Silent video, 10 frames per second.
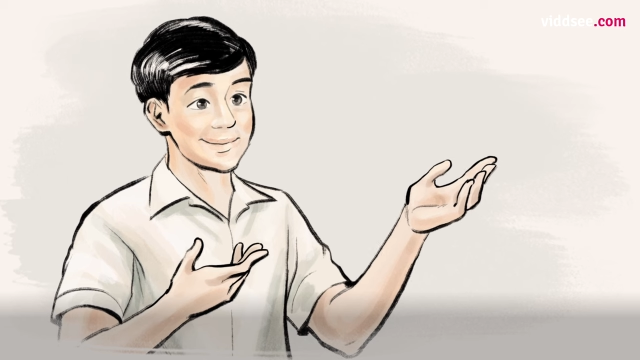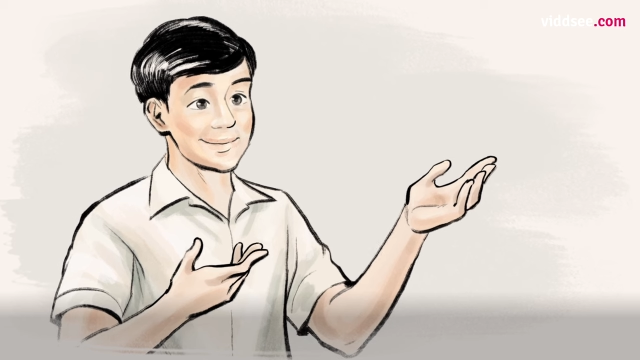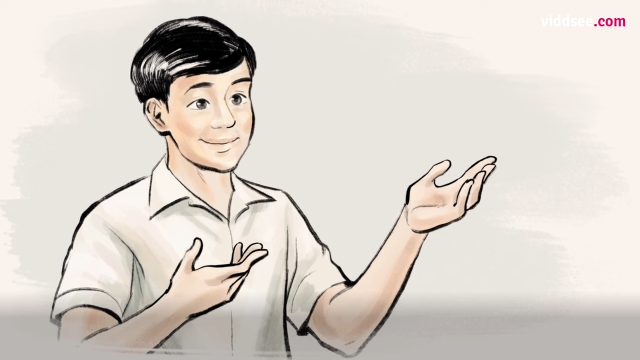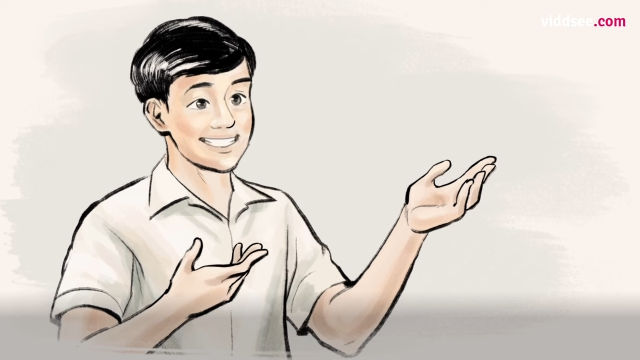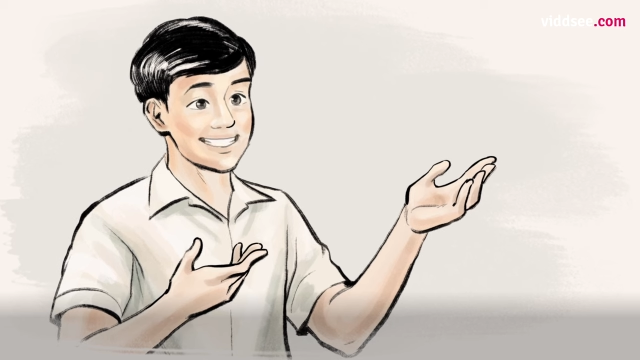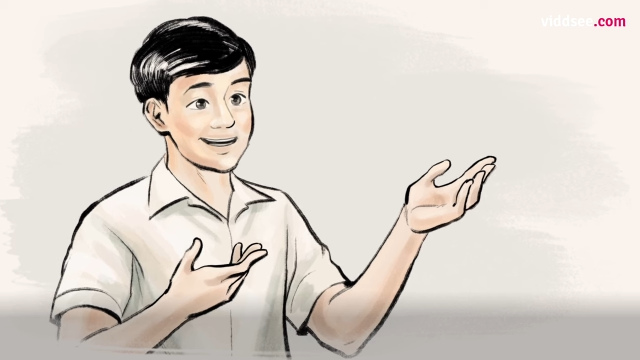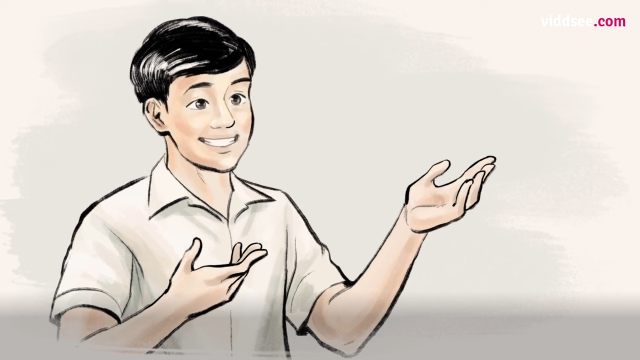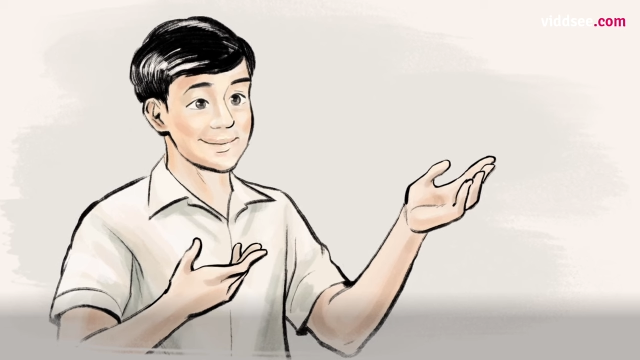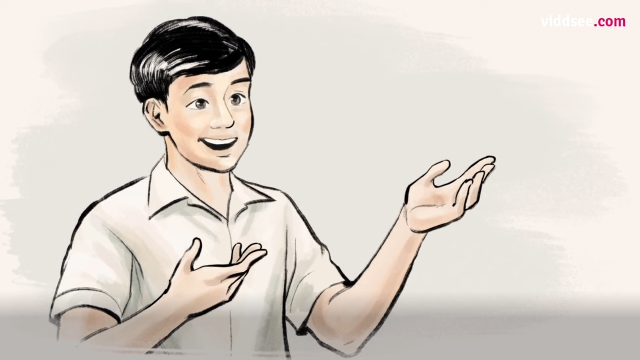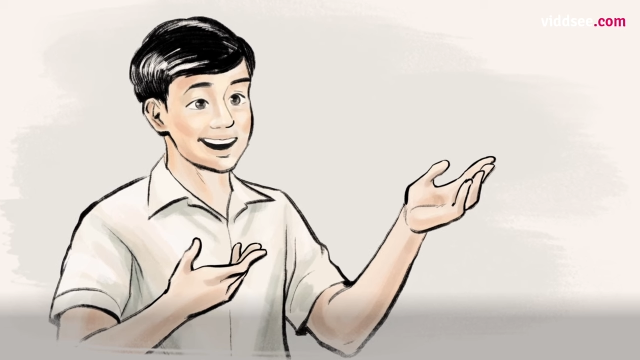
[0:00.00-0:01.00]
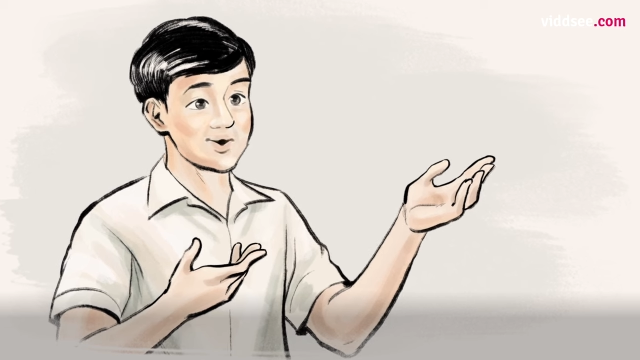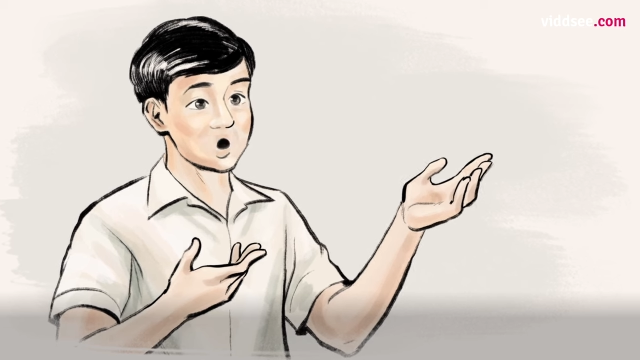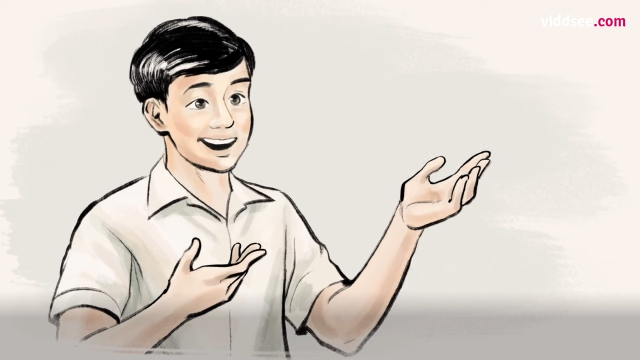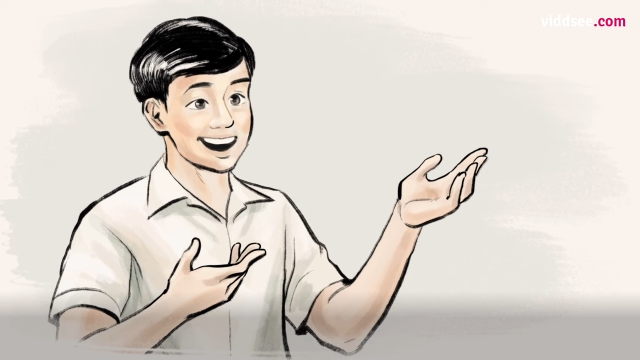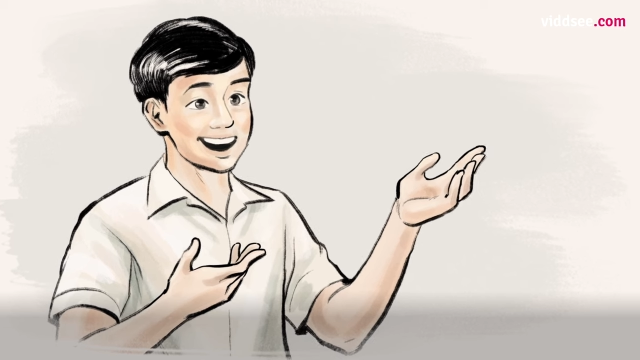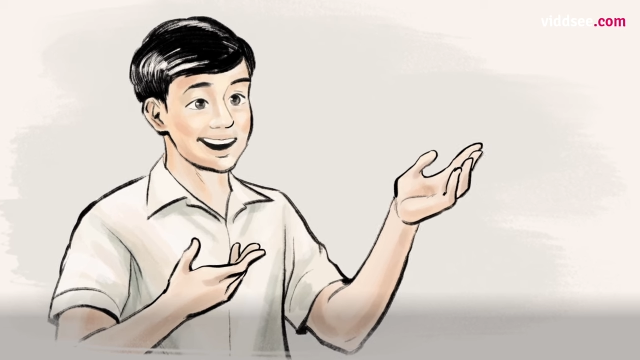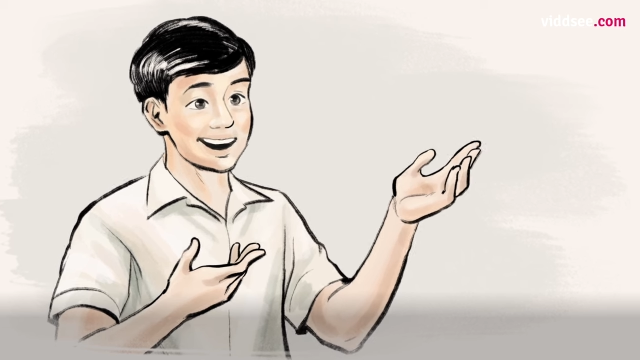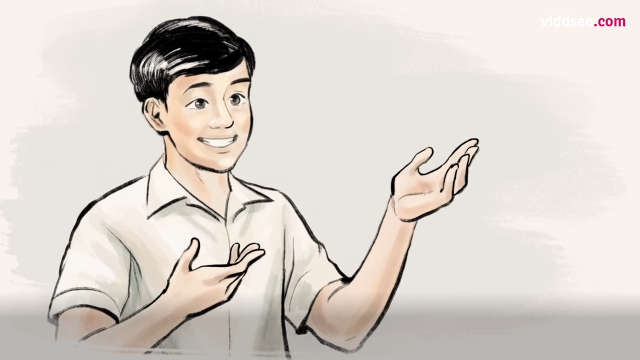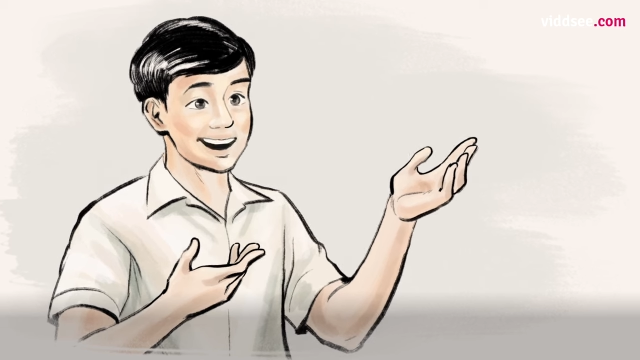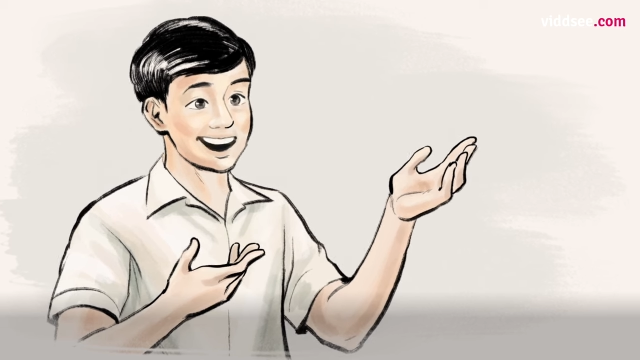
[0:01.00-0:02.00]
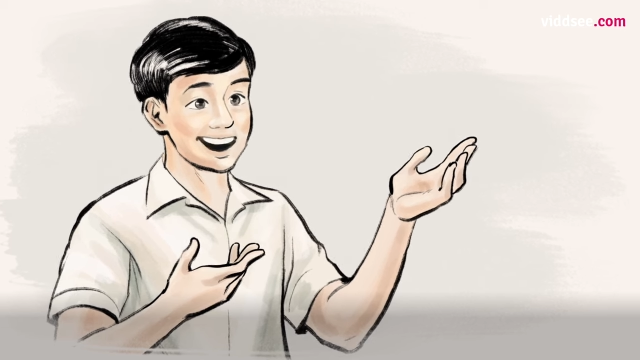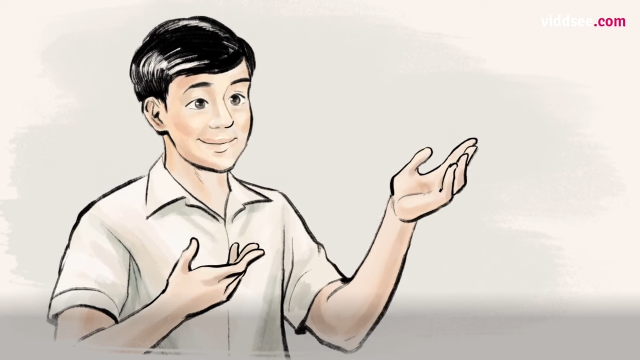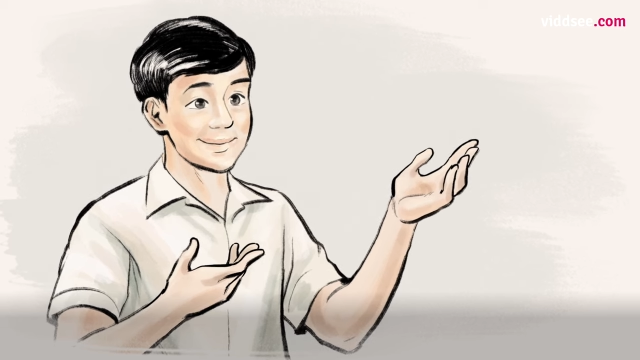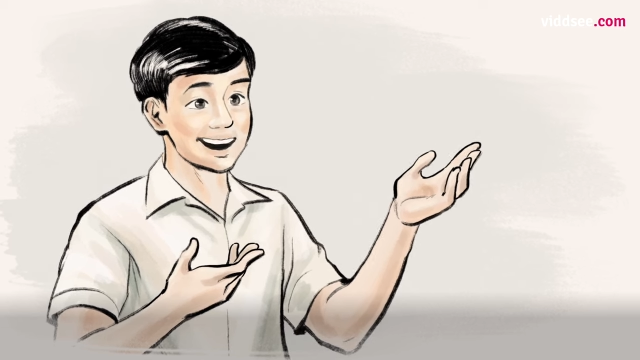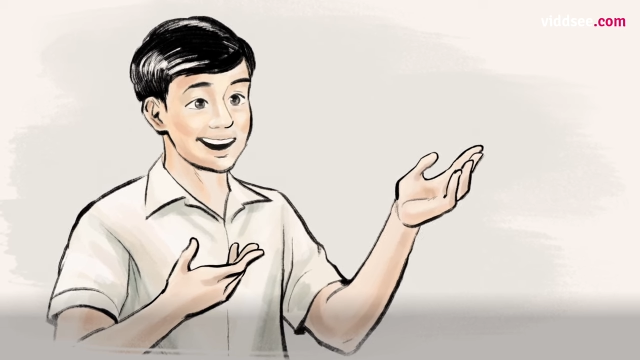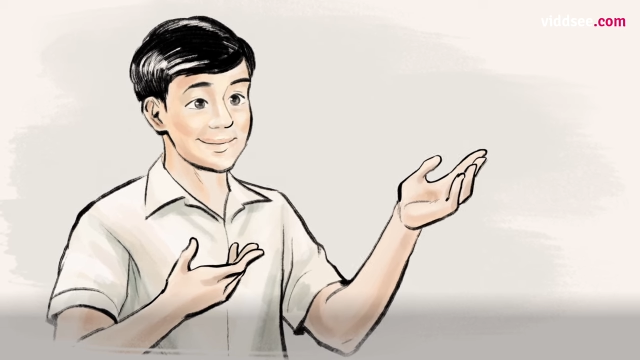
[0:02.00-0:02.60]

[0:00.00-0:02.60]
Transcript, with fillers: 所以我们讲，哎，老师，我们可以写诗歌，